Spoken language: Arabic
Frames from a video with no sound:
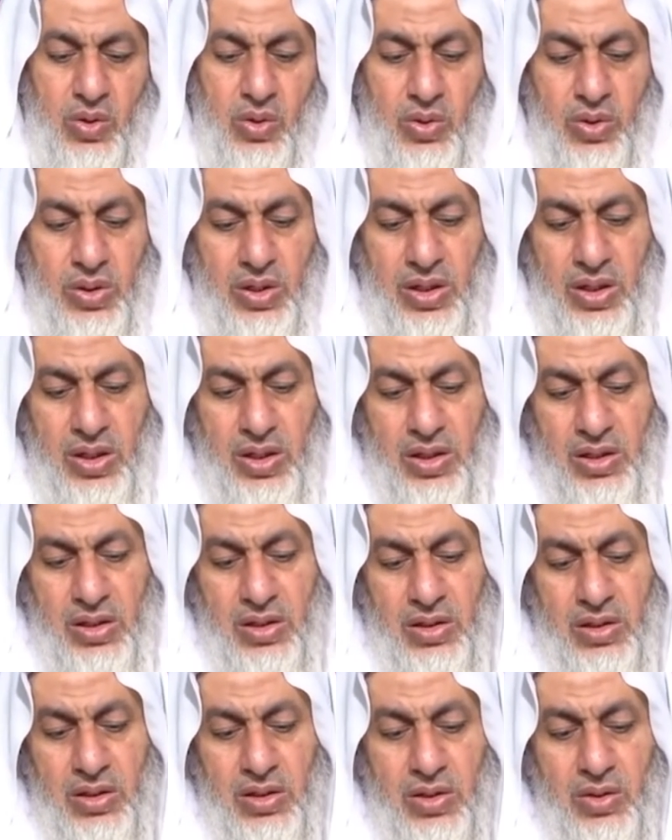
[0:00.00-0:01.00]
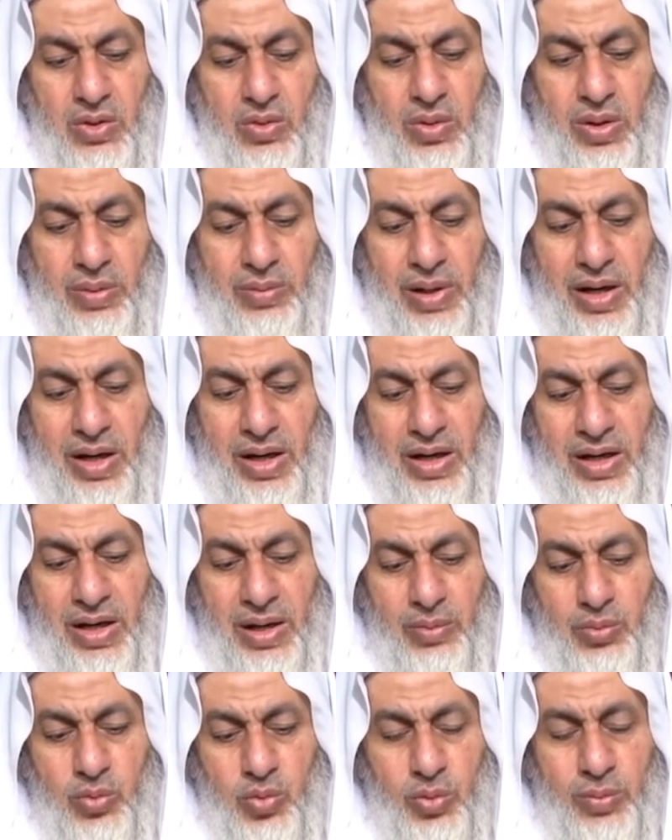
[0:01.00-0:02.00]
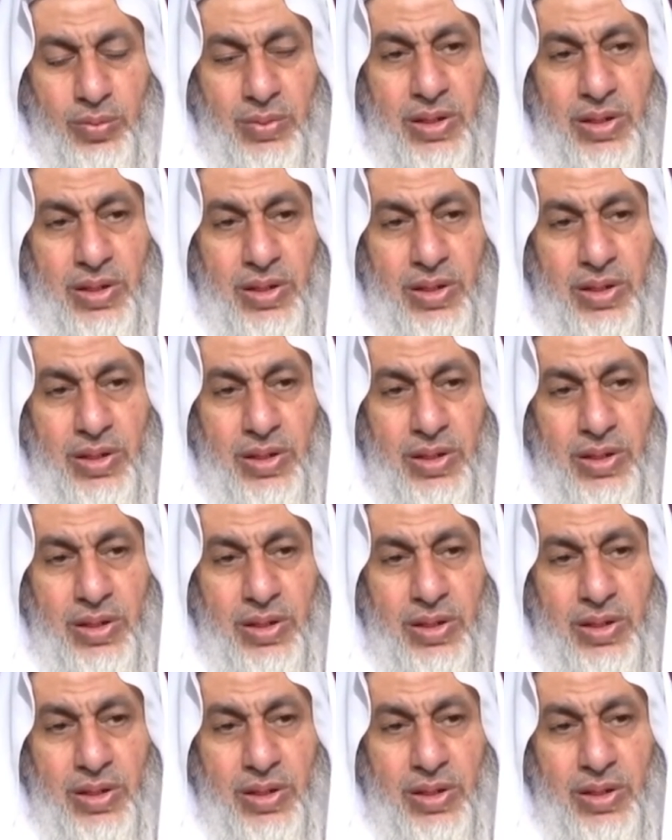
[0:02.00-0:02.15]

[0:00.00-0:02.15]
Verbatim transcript: هنا وما علمتم